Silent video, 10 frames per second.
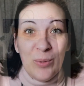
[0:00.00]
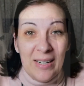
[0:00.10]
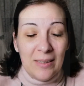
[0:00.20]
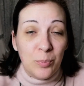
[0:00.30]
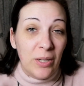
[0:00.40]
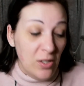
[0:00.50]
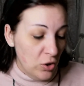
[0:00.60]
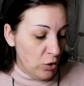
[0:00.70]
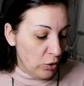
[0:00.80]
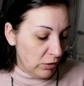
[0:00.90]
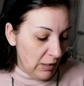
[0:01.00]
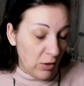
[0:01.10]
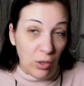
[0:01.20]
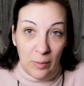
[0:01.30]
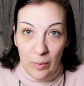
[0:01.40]
Buenas, pues eso, os
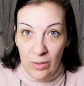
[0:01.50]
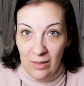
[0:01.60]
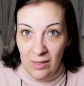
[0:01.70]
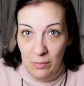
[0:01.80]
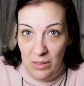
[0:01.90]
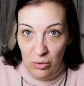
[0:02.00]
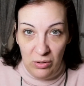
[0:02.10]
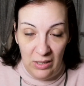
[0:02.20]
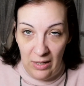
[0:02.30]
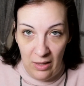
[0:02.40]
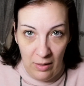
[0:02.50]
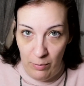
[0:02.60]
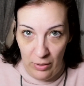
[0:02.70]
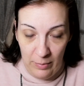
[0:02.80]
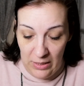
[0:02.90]
traigo que me voy a hacer mi rutina
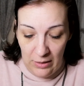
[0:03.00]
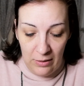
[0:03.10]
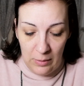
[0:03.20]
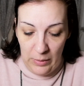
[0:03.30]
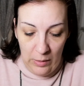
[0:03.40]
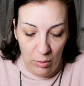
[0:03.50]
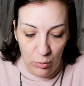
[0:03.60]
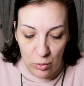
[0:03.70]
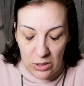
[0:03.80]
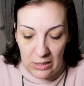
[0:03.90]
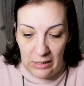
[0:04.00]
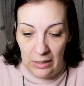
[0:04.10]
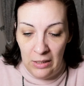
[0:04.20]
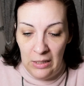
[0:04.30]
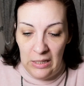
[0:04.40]
de por la mañana, que me acabo de duchar y
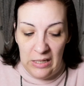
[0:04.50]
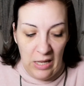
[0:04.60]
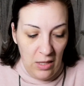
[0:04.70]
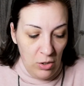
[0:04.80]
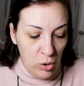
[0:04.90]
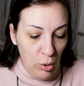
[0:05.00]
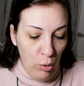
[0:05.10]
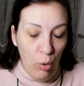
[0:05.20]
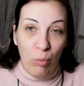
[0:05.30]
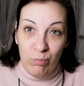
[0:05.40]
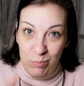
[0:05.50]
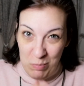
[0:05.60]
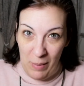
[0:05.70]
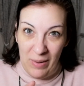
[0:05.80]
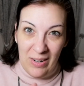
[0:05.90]
tal, y he dicho,
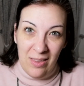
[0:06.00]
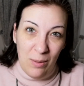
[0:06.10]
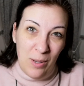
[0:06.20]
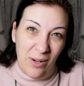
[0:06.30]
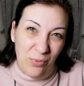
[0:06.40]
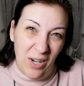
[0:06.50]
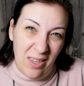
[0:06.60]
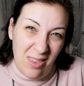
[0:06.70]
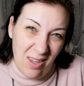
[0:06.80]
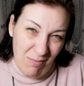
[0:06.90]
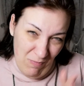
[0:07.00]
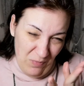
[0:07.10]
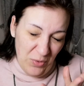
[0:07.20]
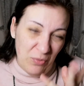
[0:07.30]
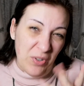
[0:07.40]
vamos a hablar del Black Friday,
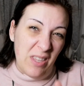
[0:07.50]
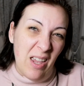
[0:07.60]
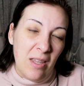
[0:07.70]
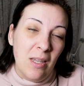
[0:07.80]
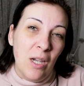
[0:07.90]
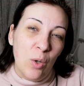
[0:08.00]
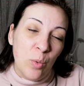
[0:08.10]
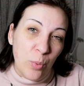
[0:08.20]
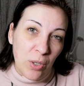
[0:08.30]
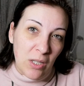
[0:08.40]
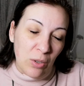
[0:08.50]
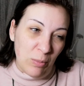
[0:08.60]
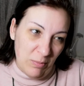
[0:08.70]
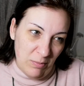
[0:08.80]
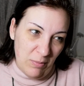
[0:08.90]
Friday un
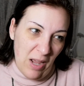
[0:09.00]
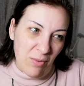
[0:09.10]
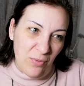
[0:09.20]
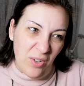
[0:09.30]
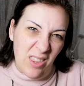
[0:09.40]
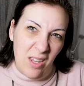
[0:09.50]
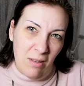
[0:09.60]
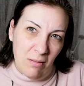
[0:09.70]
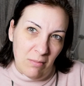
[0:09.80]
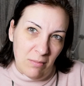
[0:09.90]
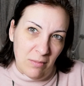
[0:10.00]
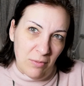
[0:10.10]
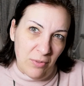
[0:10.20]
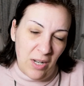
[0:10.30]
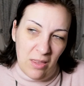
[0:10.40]
poquito. Black Friday,
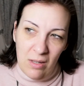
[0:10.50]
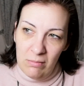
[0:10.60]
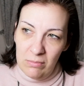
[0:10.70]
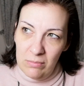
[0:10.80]
Friday.